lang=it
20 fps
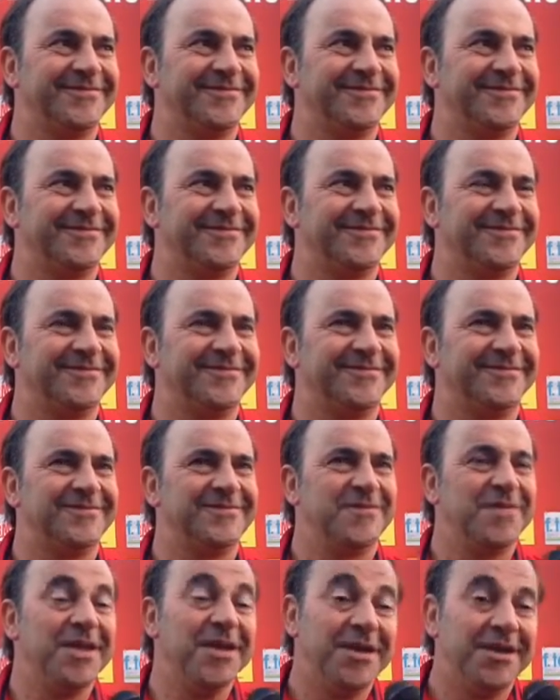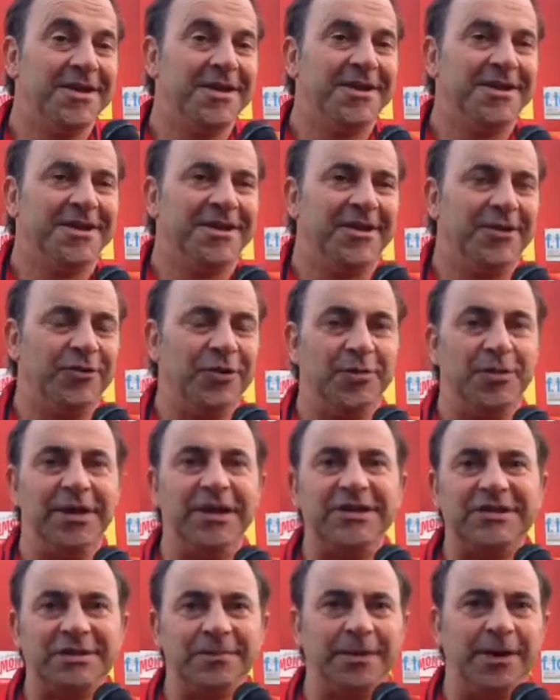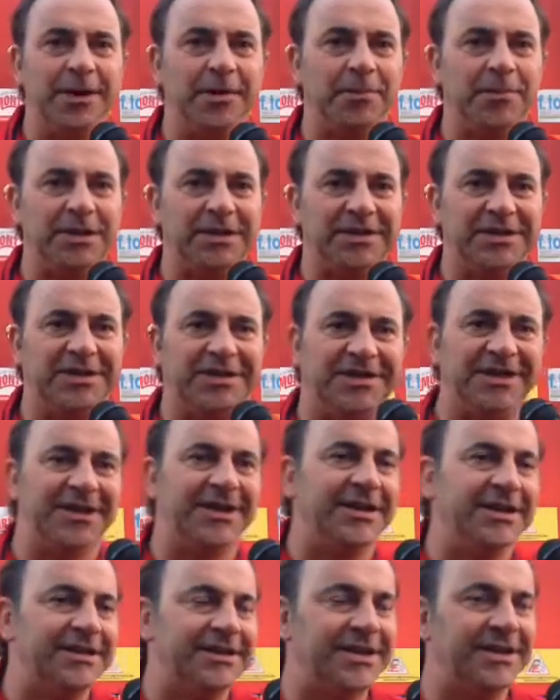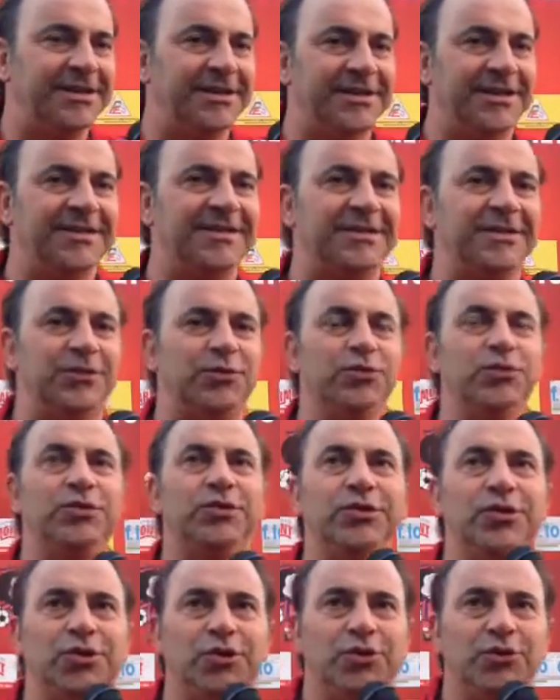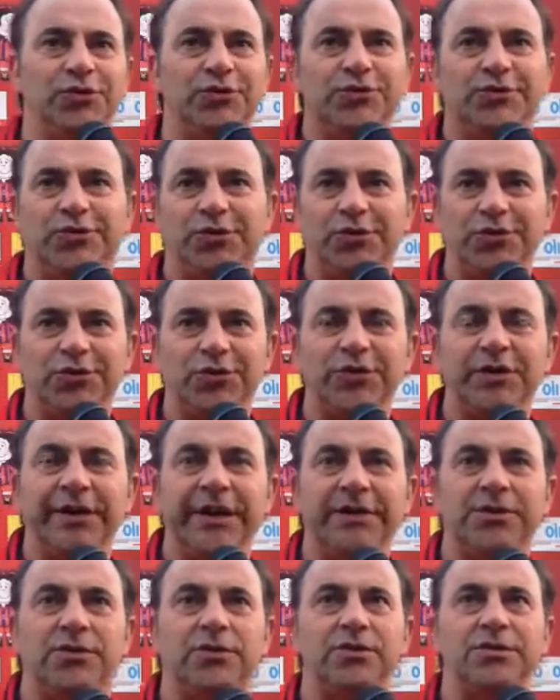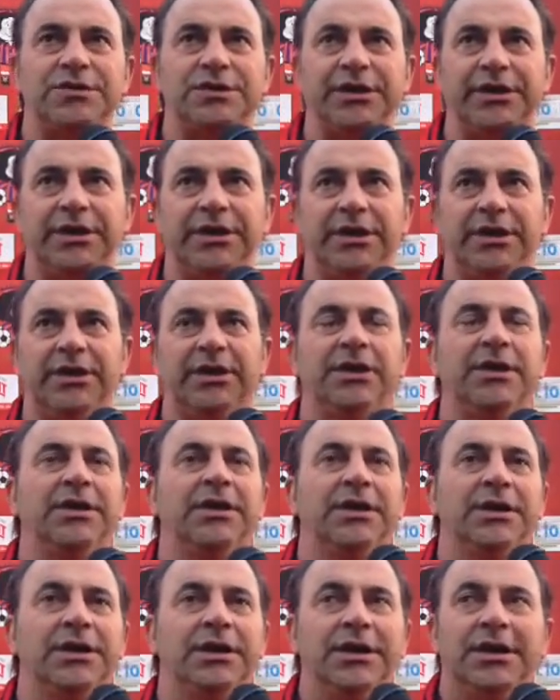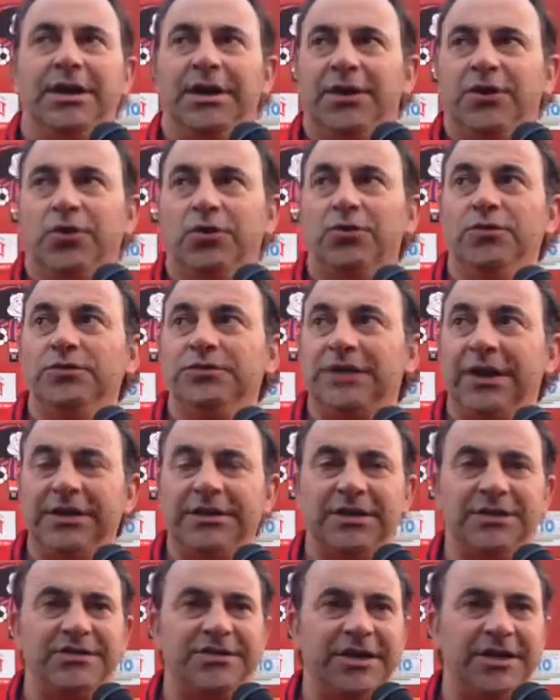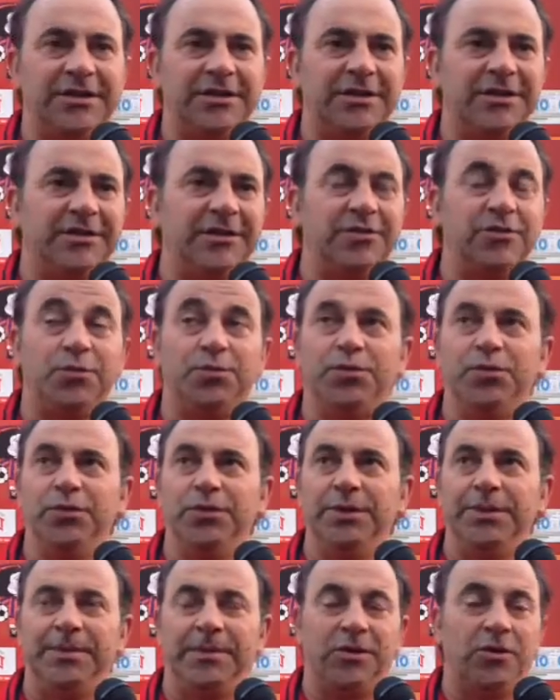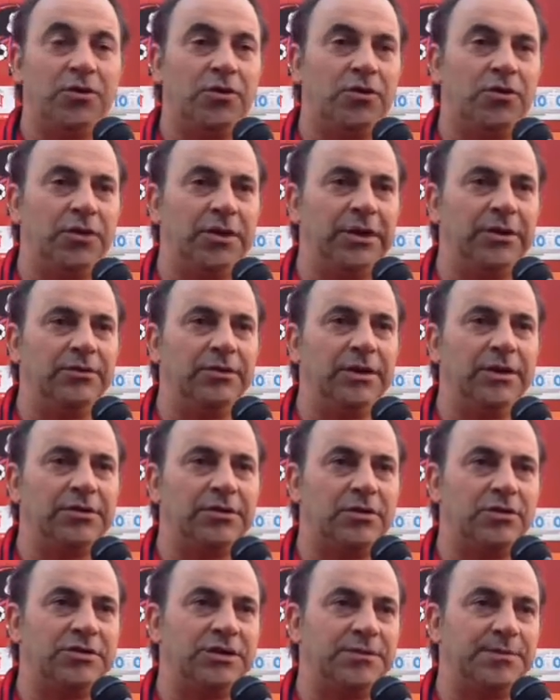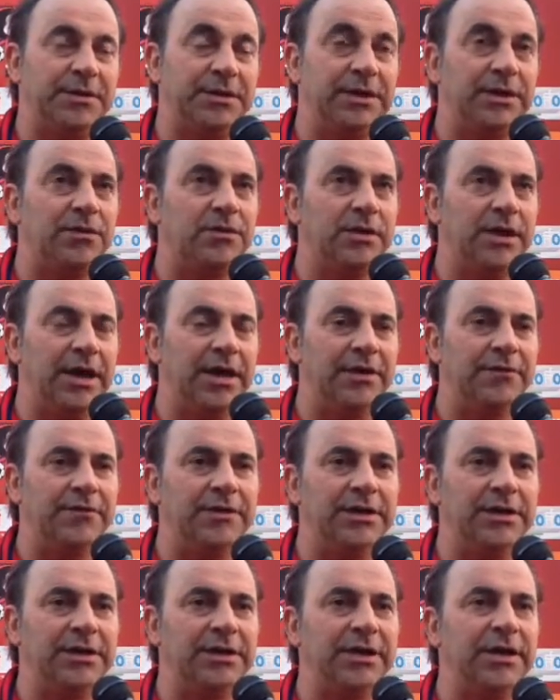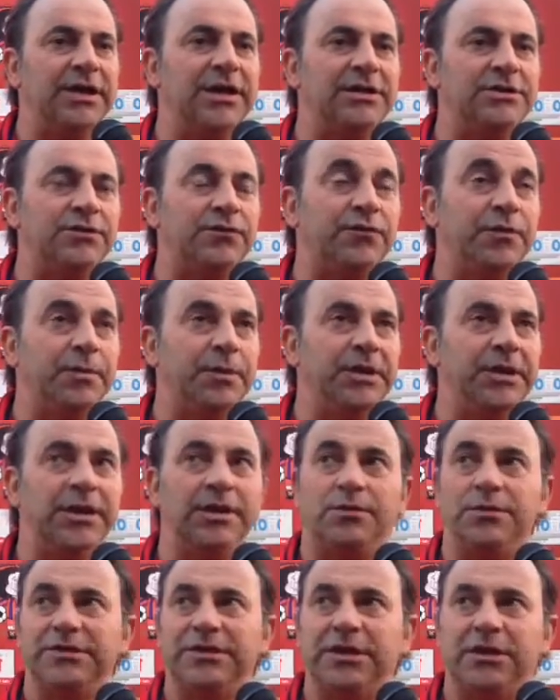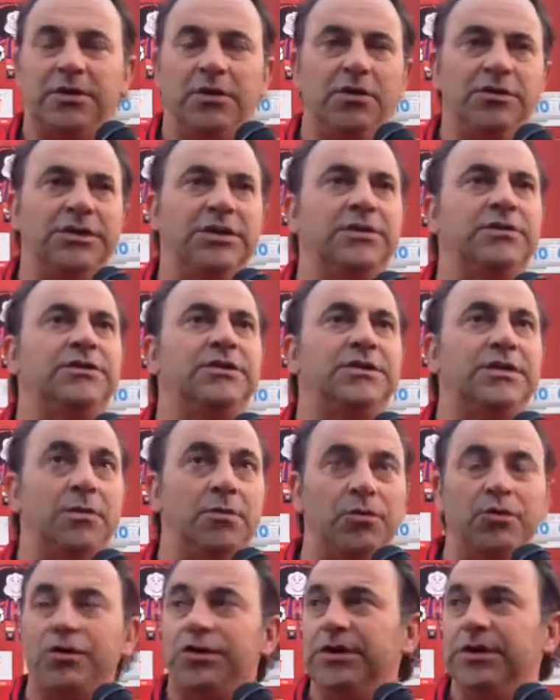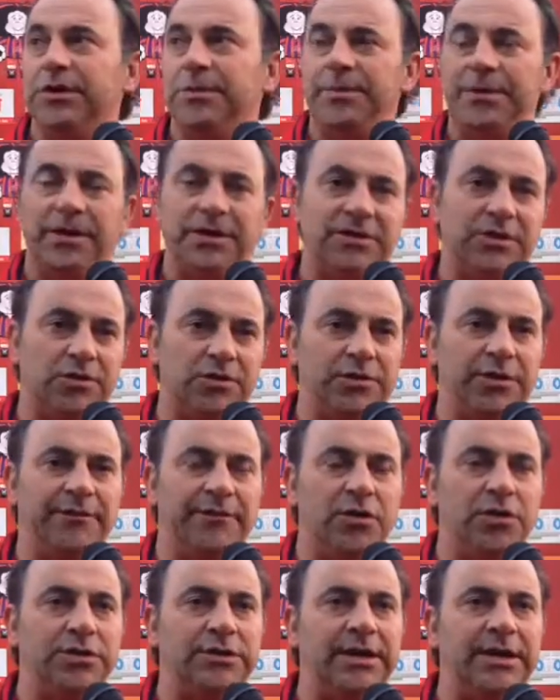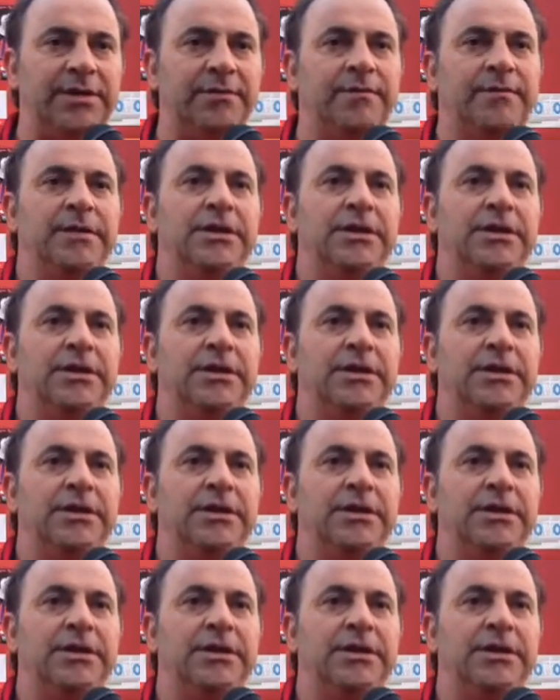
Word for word: partita, eh? Una bellissima partita, innanzitutto un scontro diretto così, con tanta gente, tanto pubblico, è una cosa spettacolare vedere nel calcio femminile queste cose. Ci siamo riusciti per la seconda volta